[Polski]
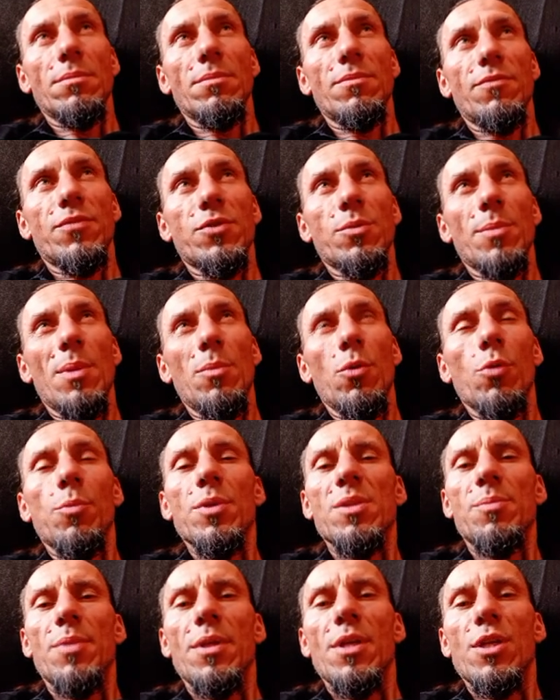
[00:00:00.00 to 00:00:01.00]
w sumie mógłby
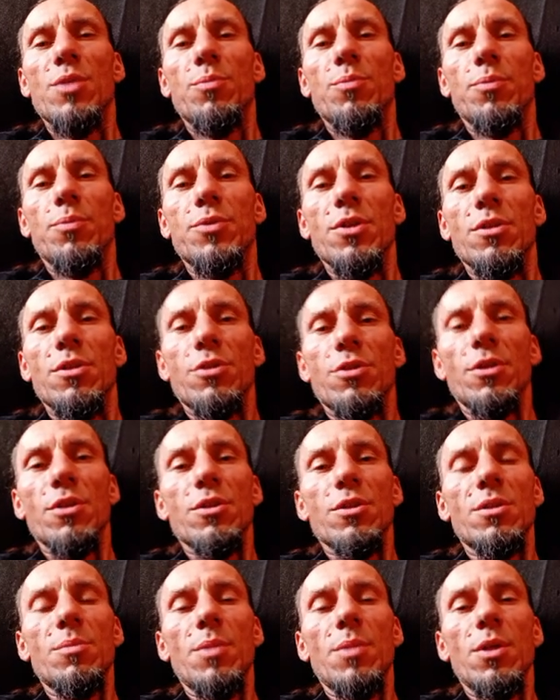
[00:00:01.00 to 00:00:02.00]
zmieniać, bo przecież
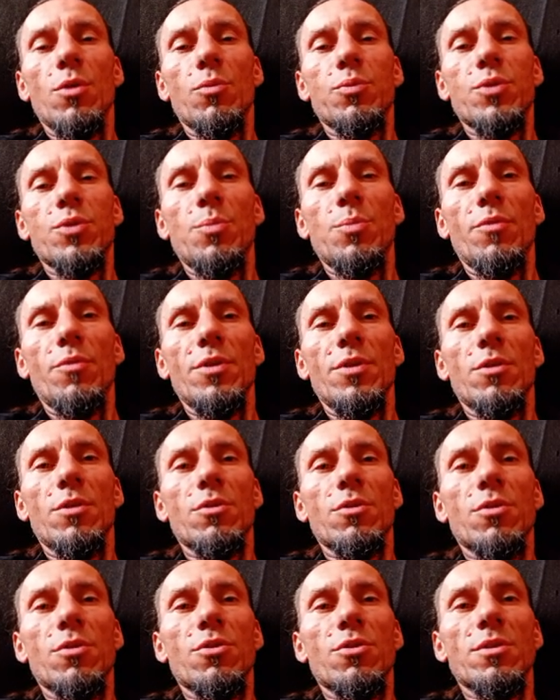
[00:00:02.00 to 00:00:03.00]
też zmieniał przepowiednie
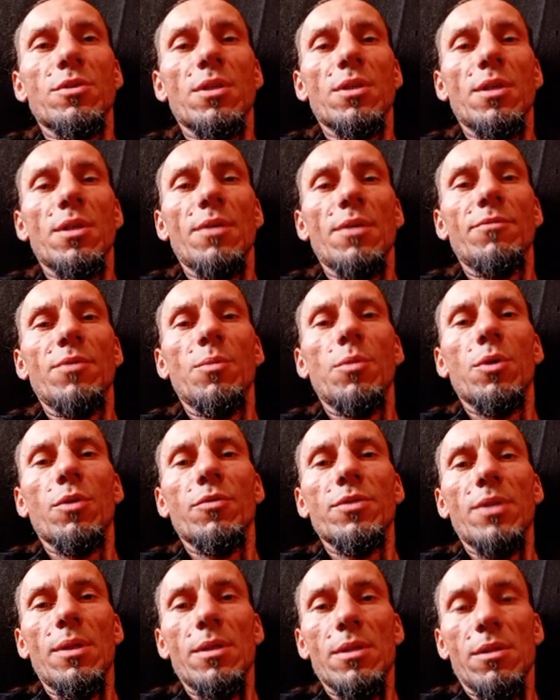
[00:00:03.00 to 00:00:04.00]
dotyczące wyborów
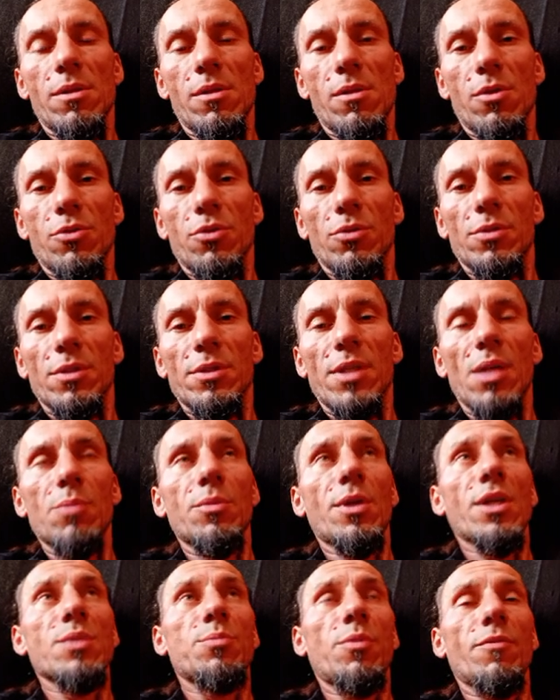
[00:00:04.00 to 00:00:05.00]
w Stanach Zjednoczonych, tak?
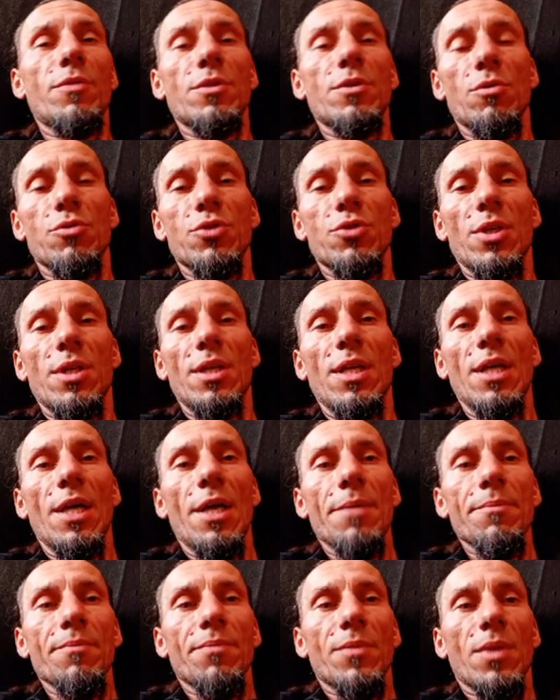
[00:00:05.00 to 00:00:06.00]
Bo raz powiedział, że
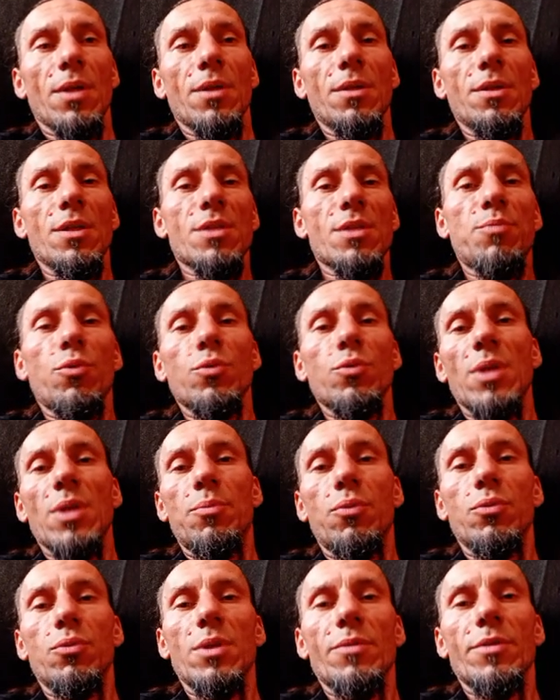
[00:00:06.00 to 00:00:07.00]
jest pół na
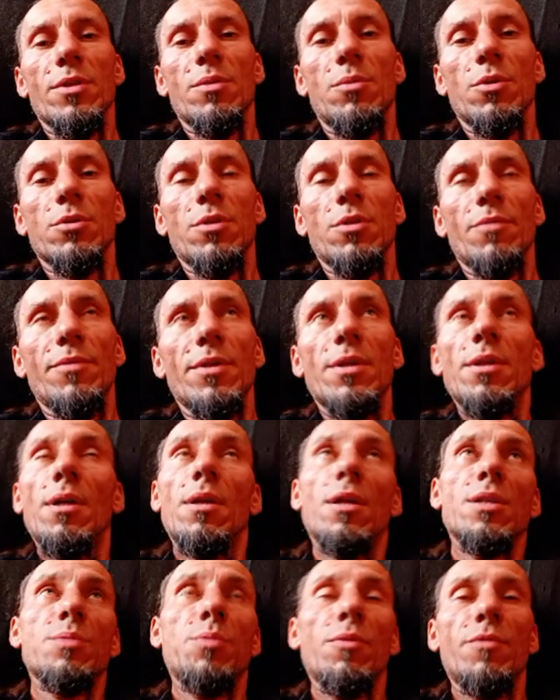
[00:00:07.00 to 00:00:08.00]
pół, nie wiadomo kto wygra,
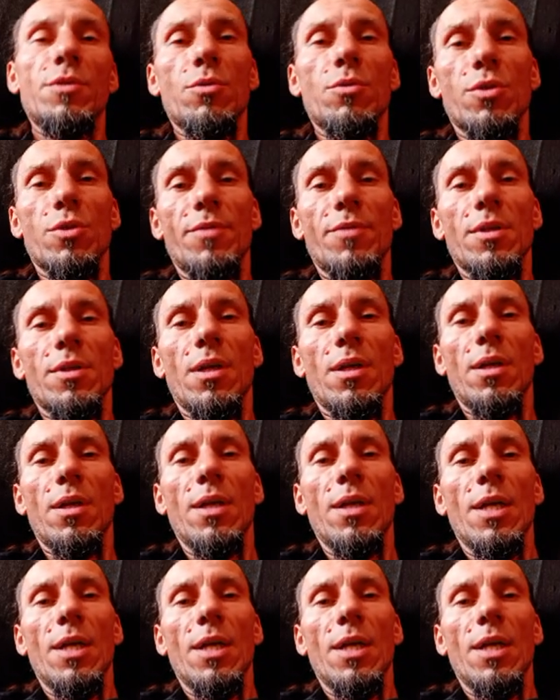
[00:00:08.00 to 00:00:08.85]
raz powiedział, że wygra